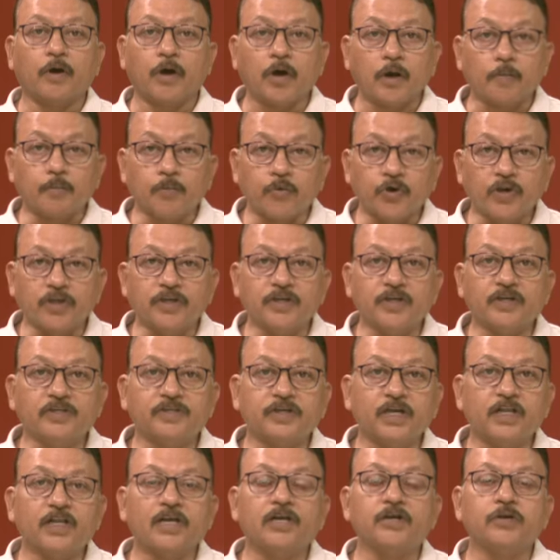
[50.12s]
पूरे
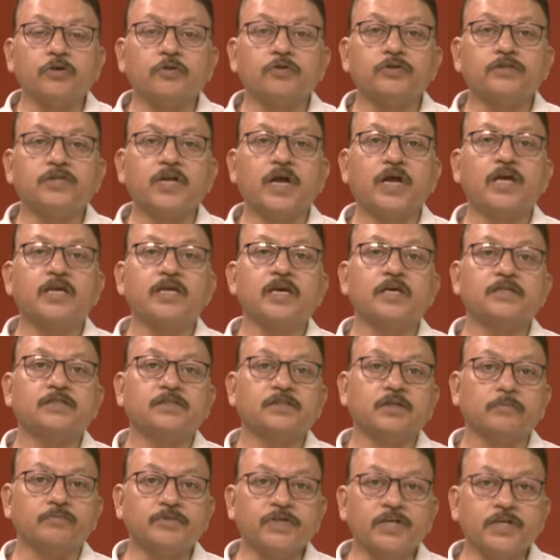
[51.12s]
देश के लिए योजनाएं या
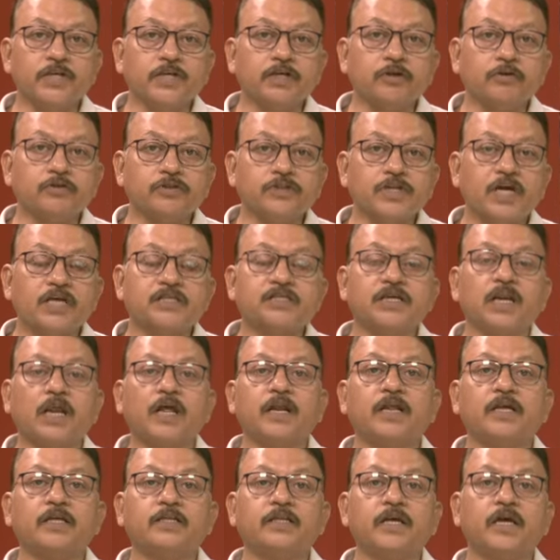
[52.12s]
सब्सिडी योजनाएं
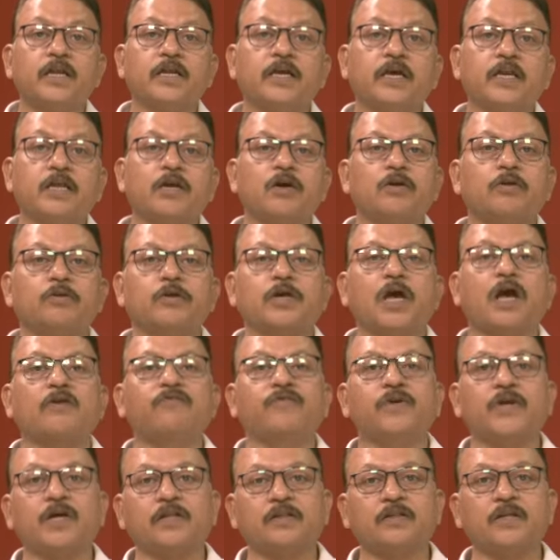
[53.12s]
चलाने की तैयारी करी और
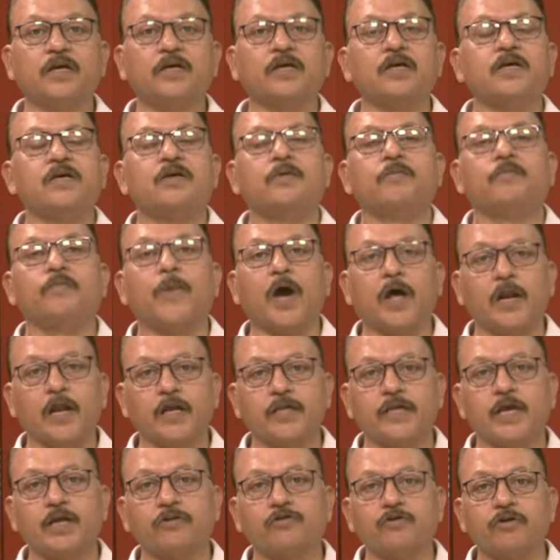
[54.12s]
काफी हद तक
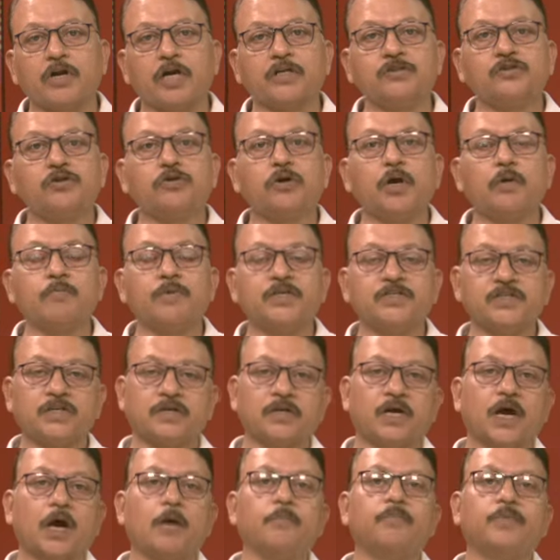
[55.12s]
माना जाए तो राज्यों का
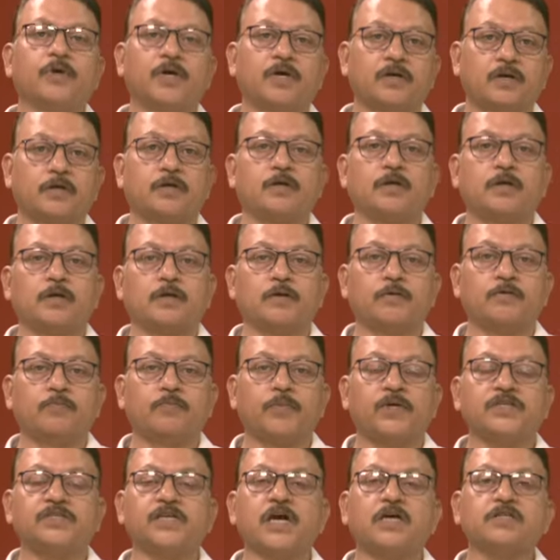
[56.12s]
बजट अब
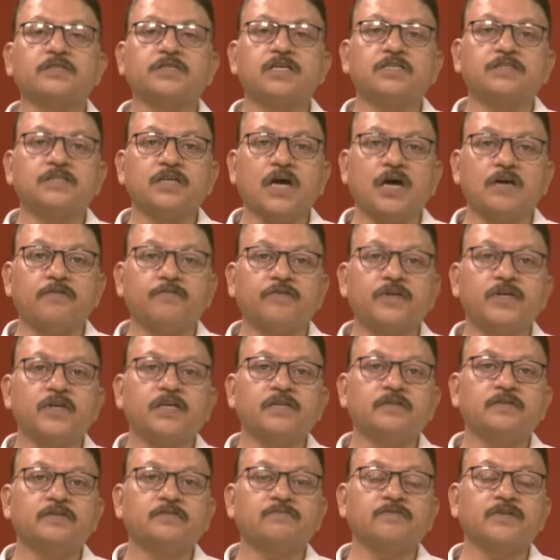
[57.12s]
50 से
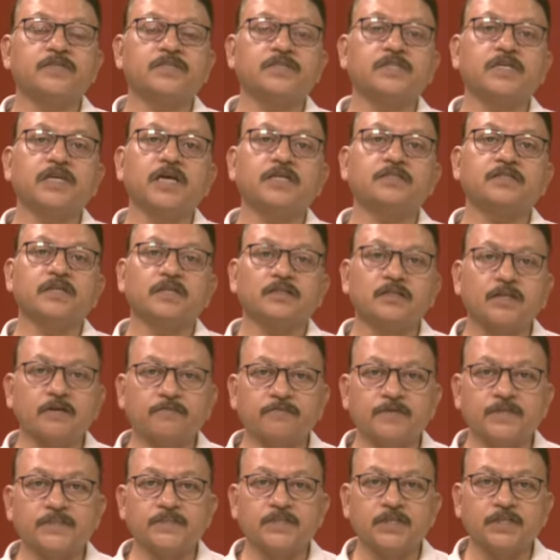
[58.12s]
60 फीसदी या 70
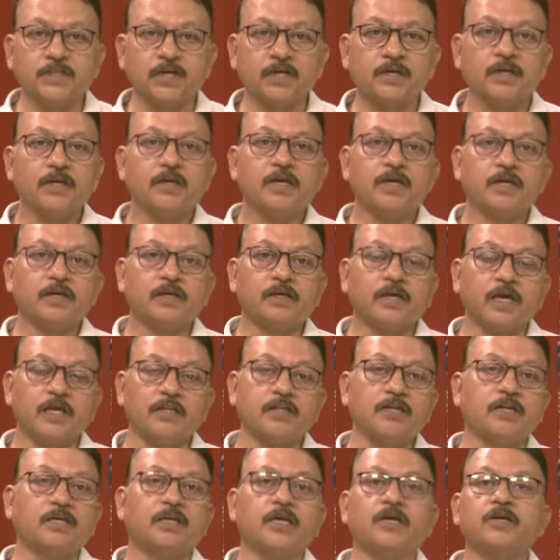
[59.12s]
फीसदी तक केंद्र की